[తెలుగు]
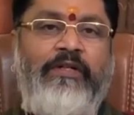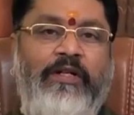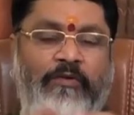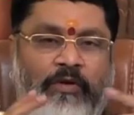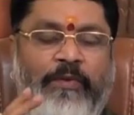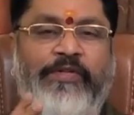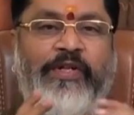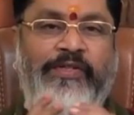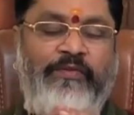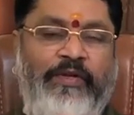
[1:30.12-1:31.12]
ఎవరికి
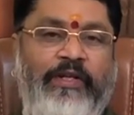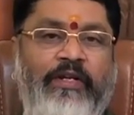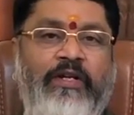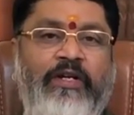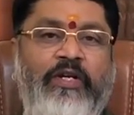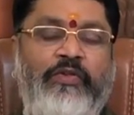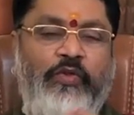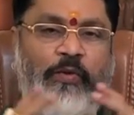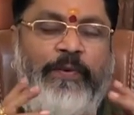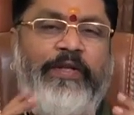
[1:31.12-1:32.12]
మేషరాశి వారికి సో
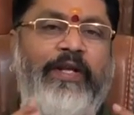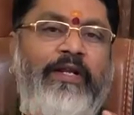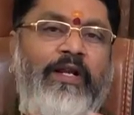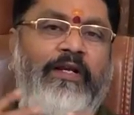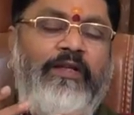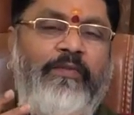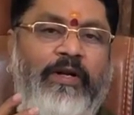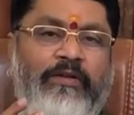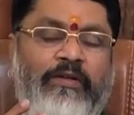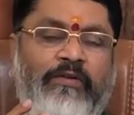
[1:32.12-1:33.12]
ఎప్పుడైతే అన్లక్ కింద
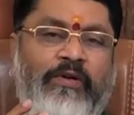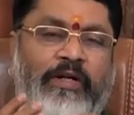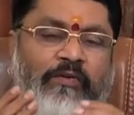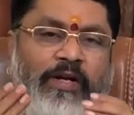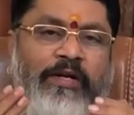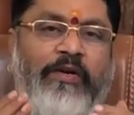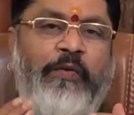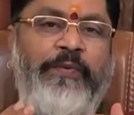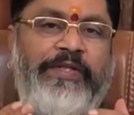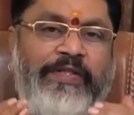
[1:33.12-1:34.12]
మారుతుందో అంటే ఒక హండ్రెడ్
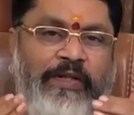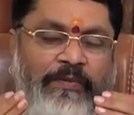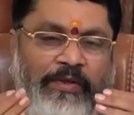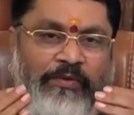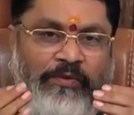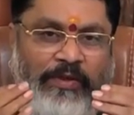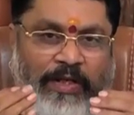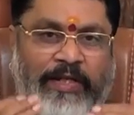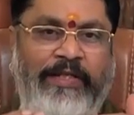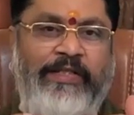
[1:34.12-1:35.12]
రూపీస్ కానీ మీరు
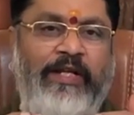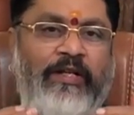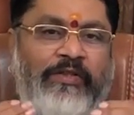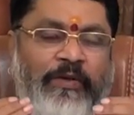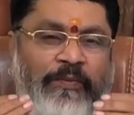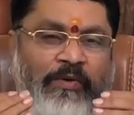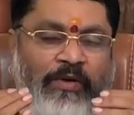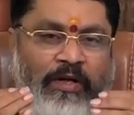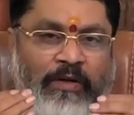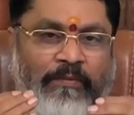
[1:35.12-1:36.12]
ఎర్నింగ్ చేయాలని చెప్పి
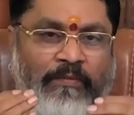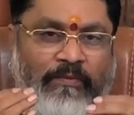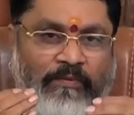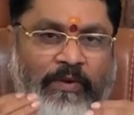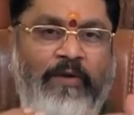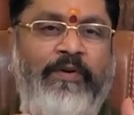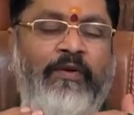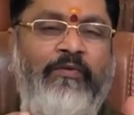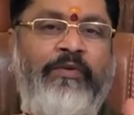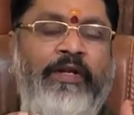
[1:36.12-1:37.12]
ఒక భావన
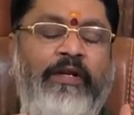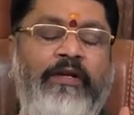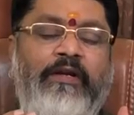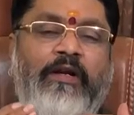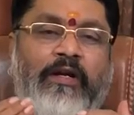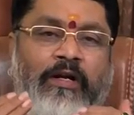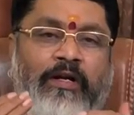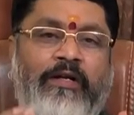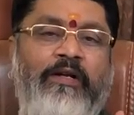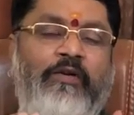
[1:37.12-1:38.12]
అనుకుంటే ఆ
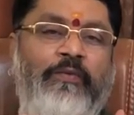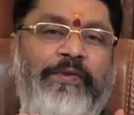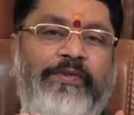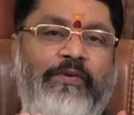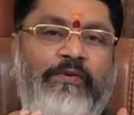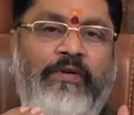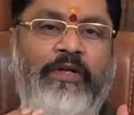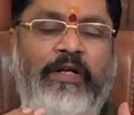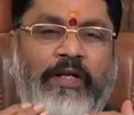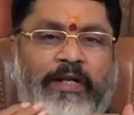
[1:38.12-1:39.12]
హండ్రెడ్ రూపీస్లో
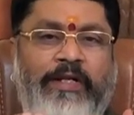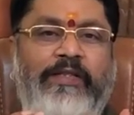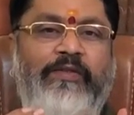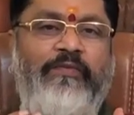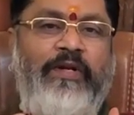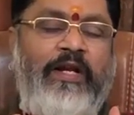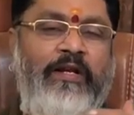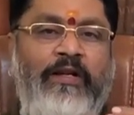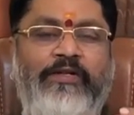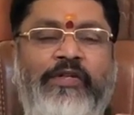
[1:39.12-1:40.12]
కనీసం వాళ్ళు
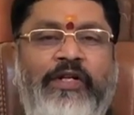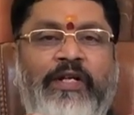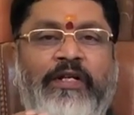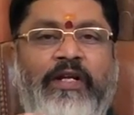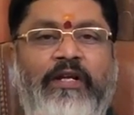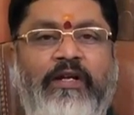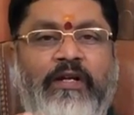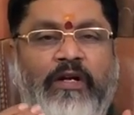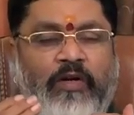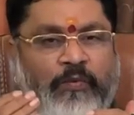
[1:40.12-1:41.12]
అన్లక్ చేయడానికి
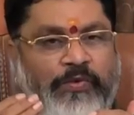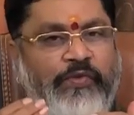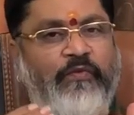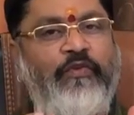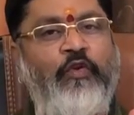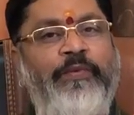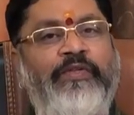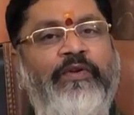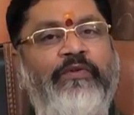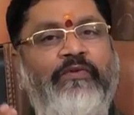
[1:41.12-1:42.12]
ఆల్మోస్ట్ ఫిఫ్టీ
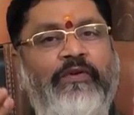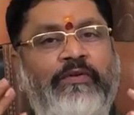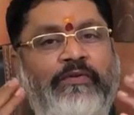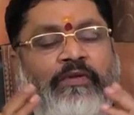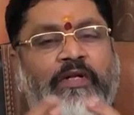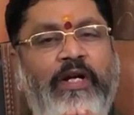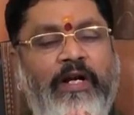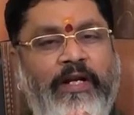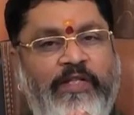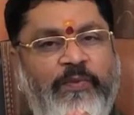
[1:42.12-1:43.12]
రూపీస్ వరకు వాడు
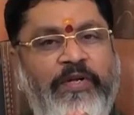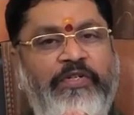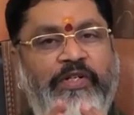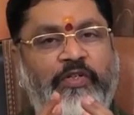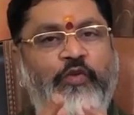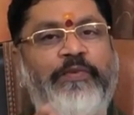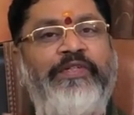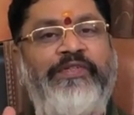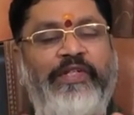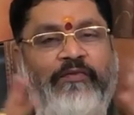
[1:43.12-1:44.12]
అక్కడ ఎక్స్పెండిచర్కి
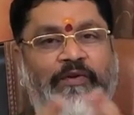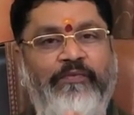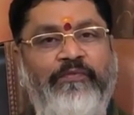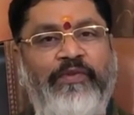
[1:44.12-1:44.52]
చూపించేస్తారు వాడు